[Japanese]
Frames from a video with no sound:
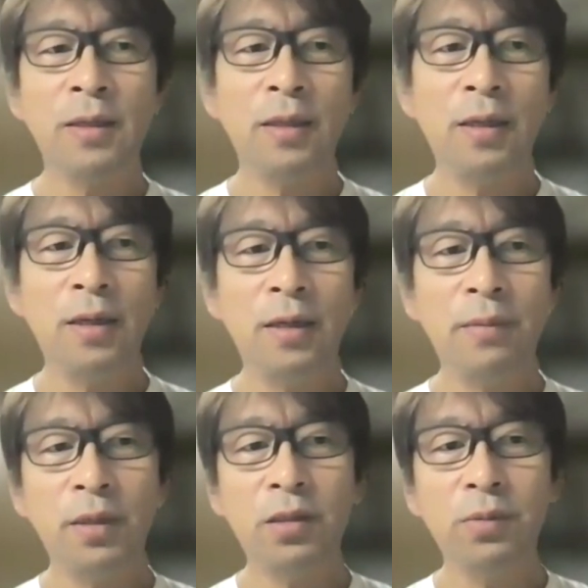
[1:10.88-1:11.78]
で、
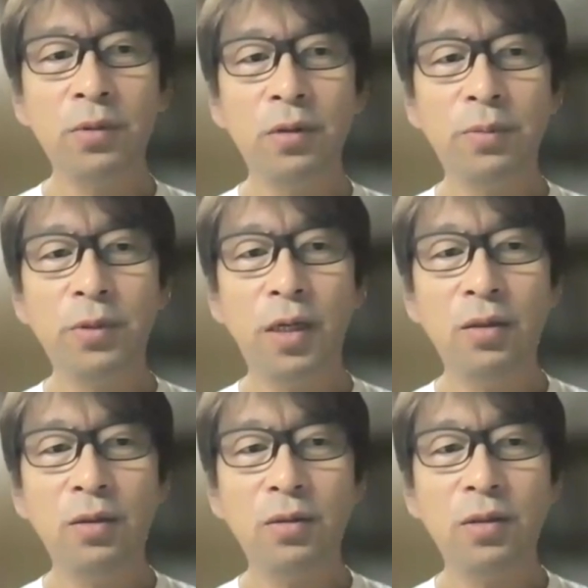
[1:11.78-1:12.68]
まあ、自分の
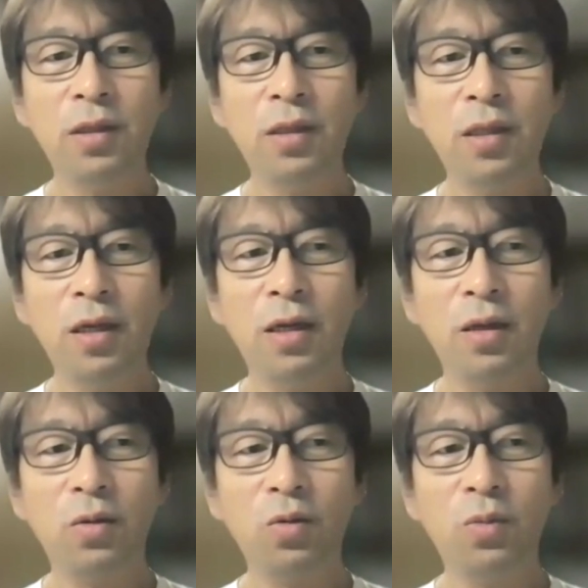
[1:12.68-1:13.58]
プライドを捨て
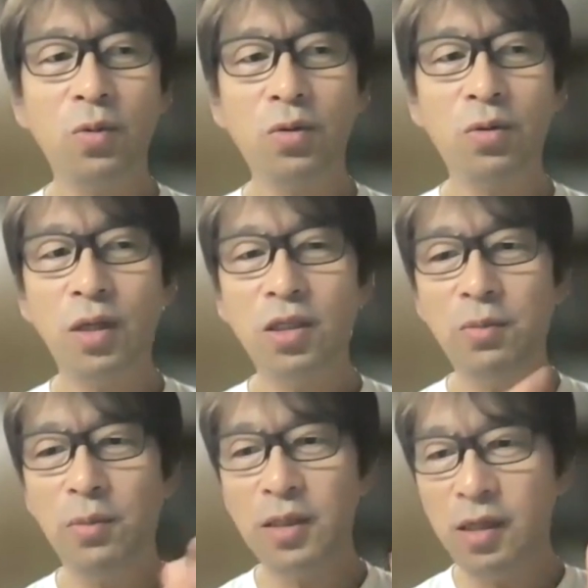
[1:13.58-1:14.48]
て子供と同
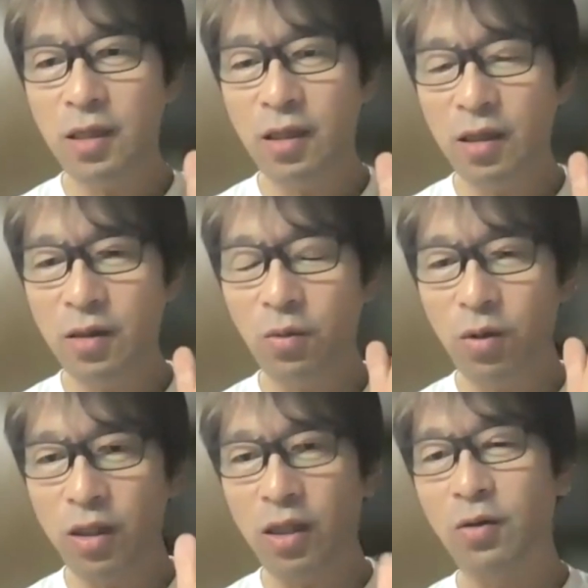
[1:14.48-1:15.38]
じ目線に
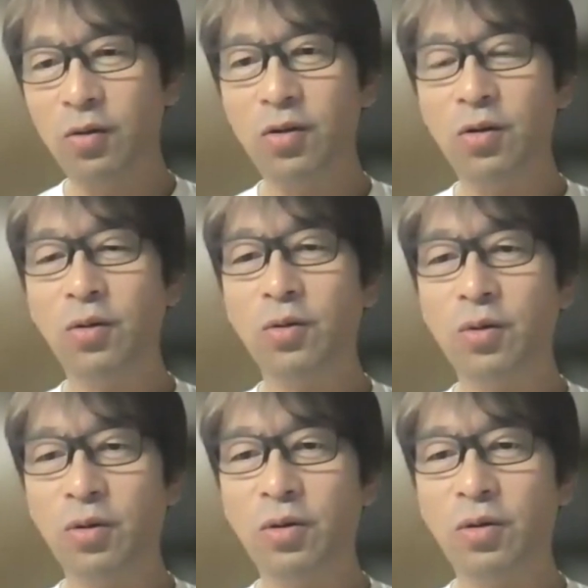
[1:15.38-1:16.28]
降りていくということ
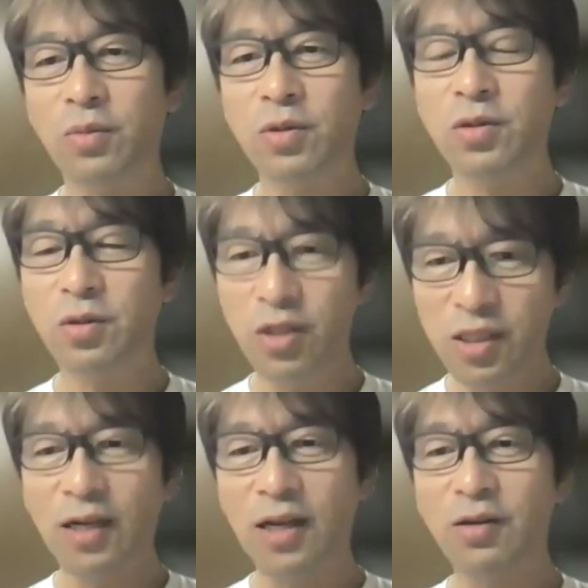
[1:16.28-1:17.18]
をもうするし
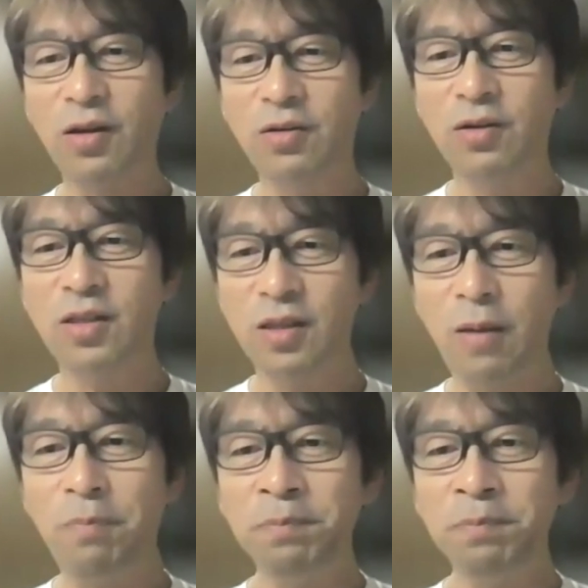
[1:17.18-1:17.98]
かなくなるんですね。